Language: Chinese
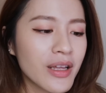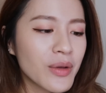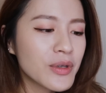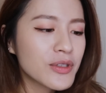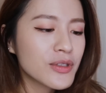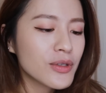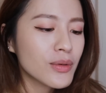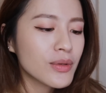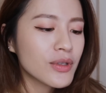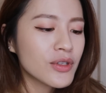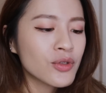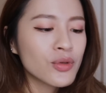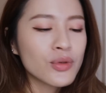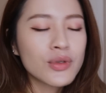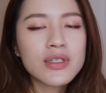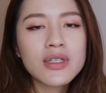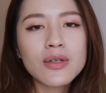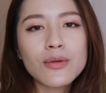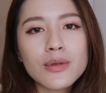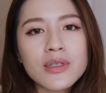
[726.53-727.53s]
因为松容的出
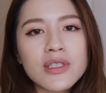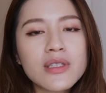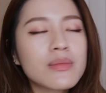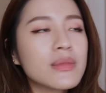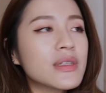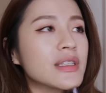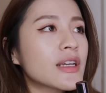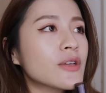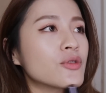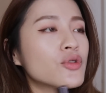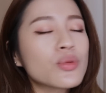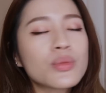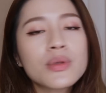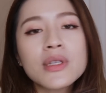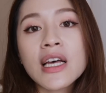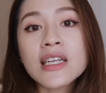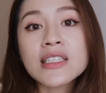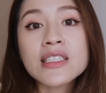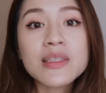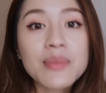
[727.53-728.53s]
现，我这个名单全部
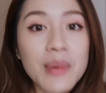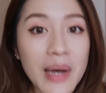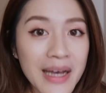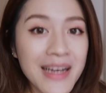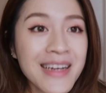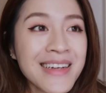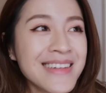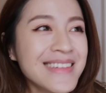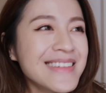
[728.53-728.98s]
大洗牌。